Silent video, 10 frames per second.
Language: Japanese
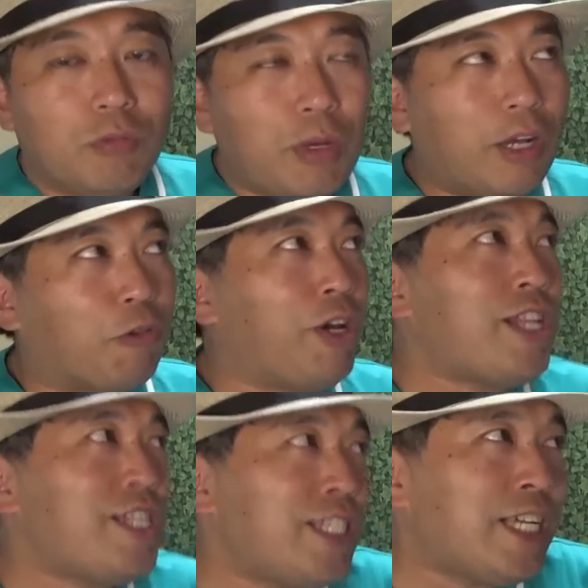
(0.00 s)
まあ声
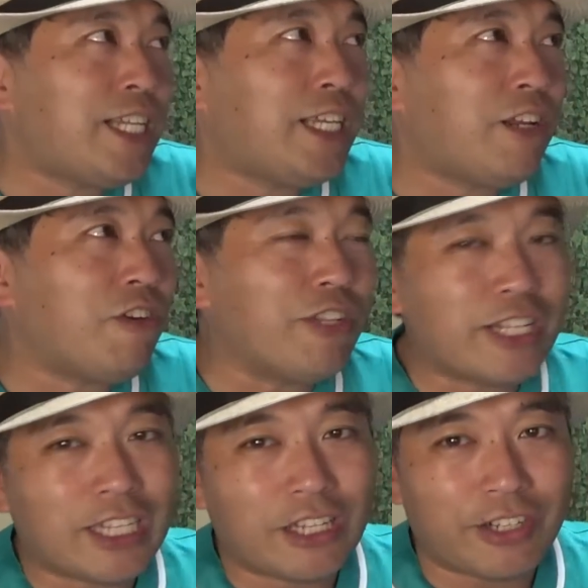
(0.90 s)
出しができるように
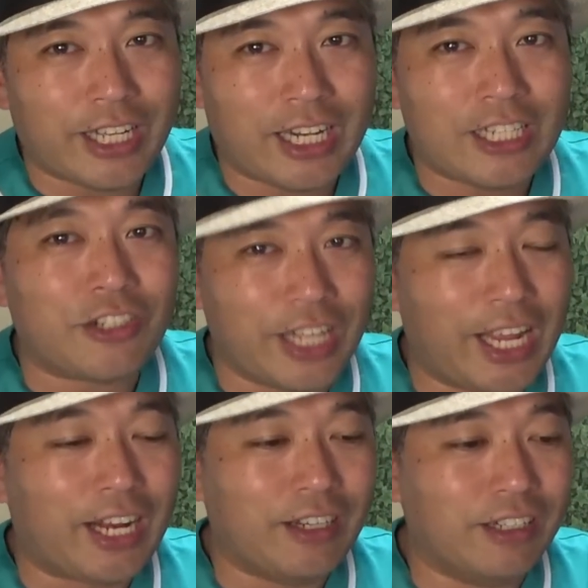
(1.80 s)
なったっていうのはでかいでしょう
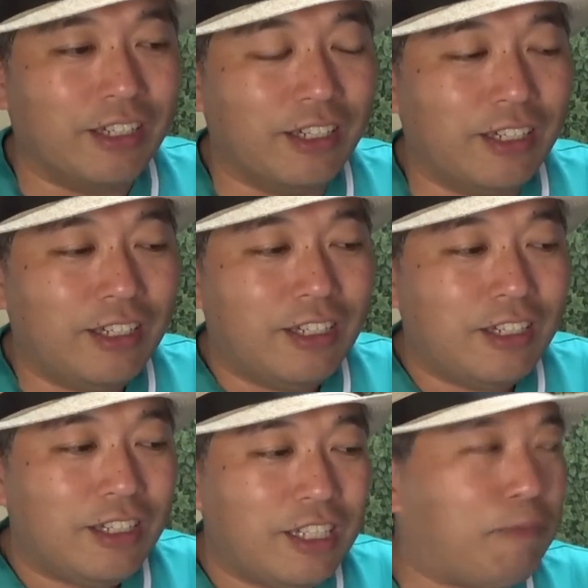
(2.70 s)
ねうん
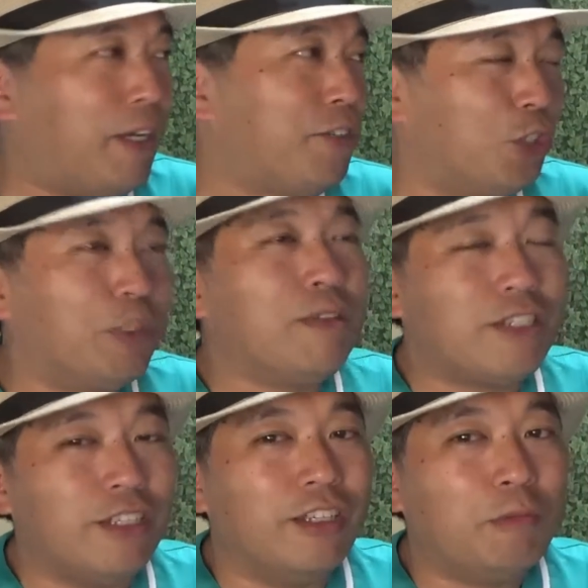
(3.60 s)
やっぱあると思い
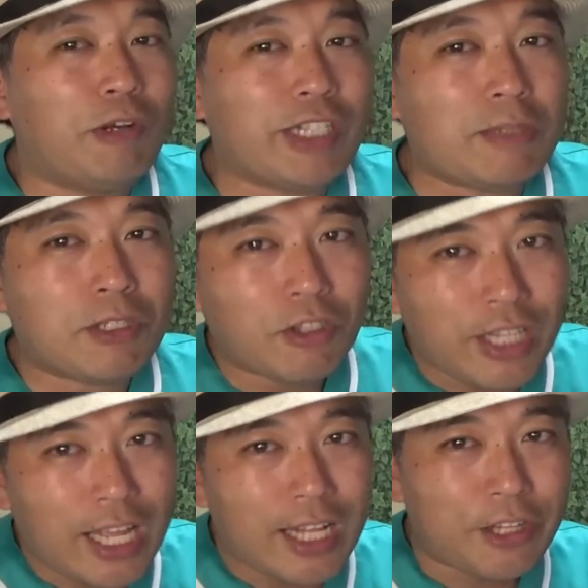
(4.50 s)
ますまあ私もそ
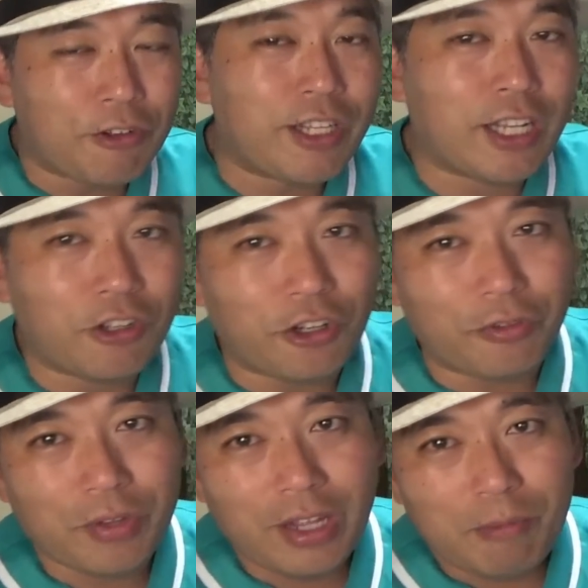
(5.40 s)
うだーって呼んだけど
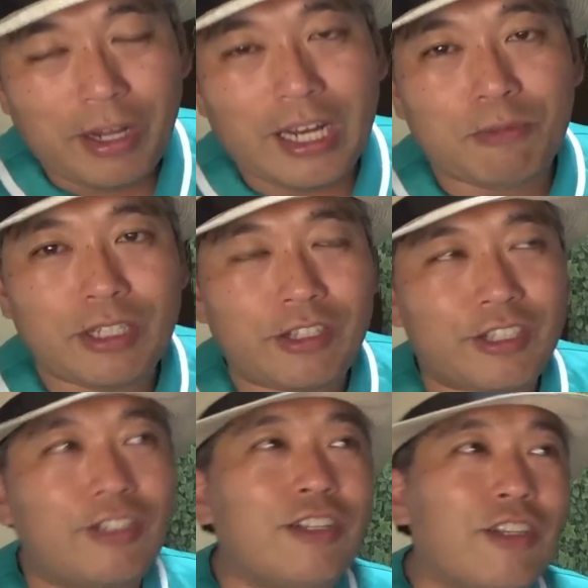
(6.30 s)
周りもあの
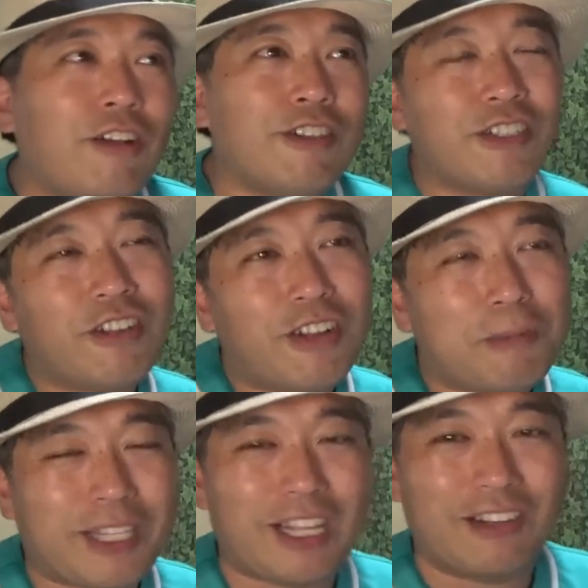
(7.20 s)
春闘
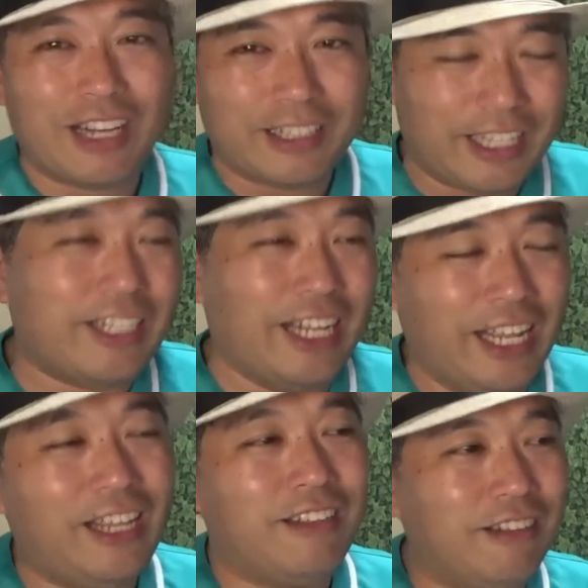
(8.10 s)
ジュノンみたいなのあったんで
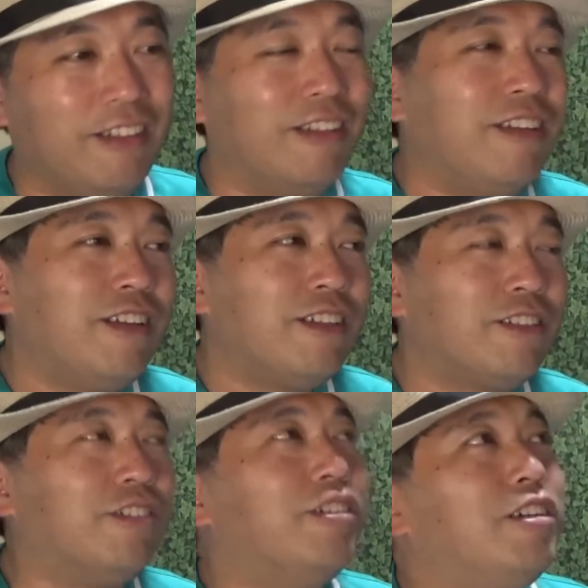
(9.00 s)
ねうん
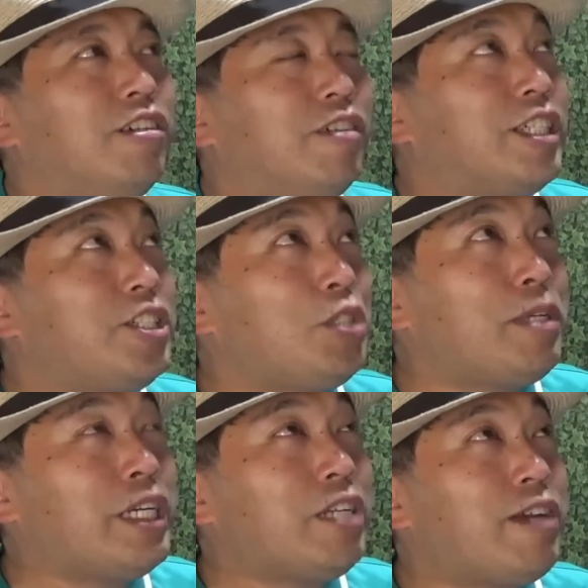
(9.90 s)
そう私の
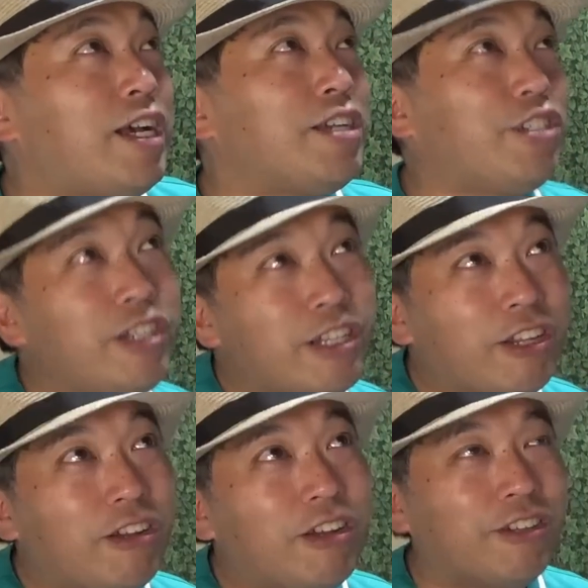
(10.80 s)
周りは春
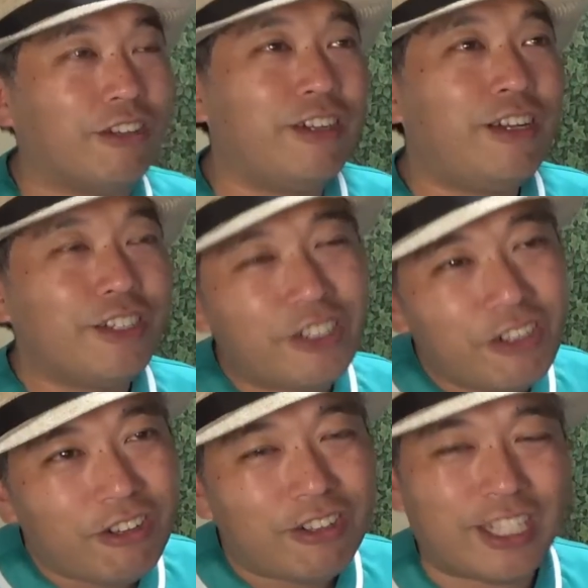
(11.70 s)
闘と
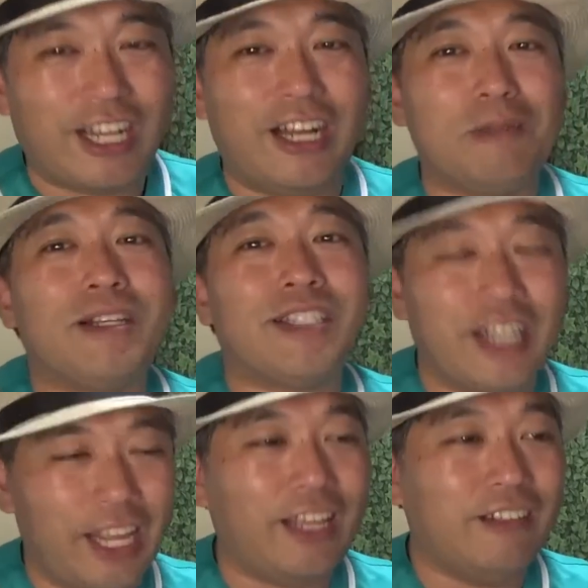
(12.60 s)
ジュノンがありました
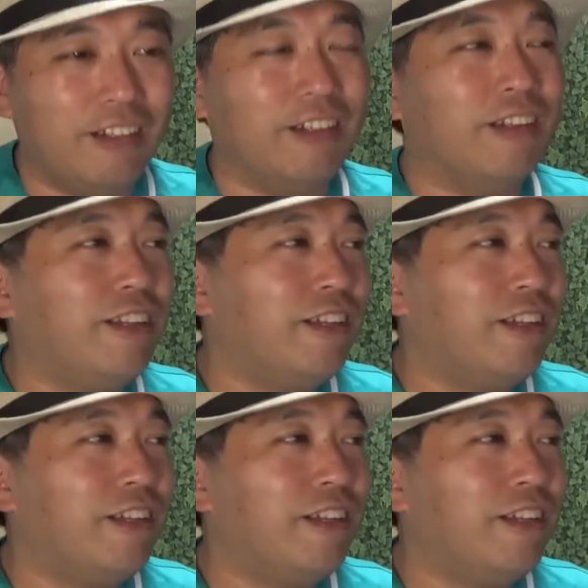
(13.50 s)
ねうん